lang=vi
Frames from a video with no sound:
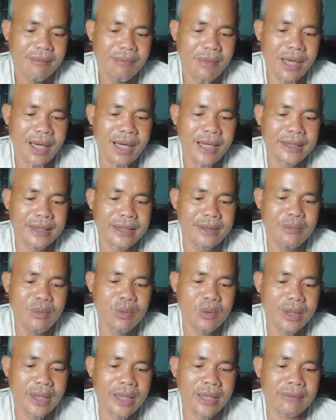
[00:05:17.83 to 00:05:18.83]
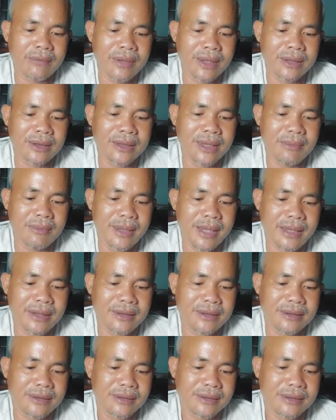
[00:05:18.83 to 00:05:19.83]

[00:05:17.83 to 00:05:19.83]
bà a chỉ muốn an phận làm ăn